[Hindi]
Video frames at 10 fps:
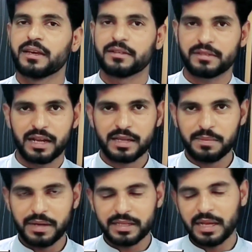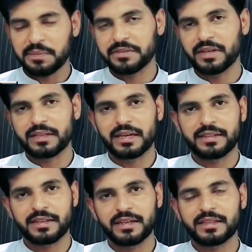इस तरह की बातें आपके साथ
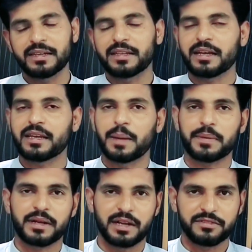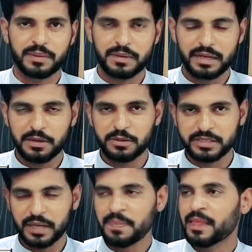करते रहते हैं ताकि आपका कॉन्सेप्ट क्लियर हो
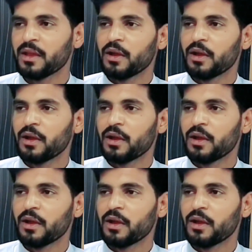जाए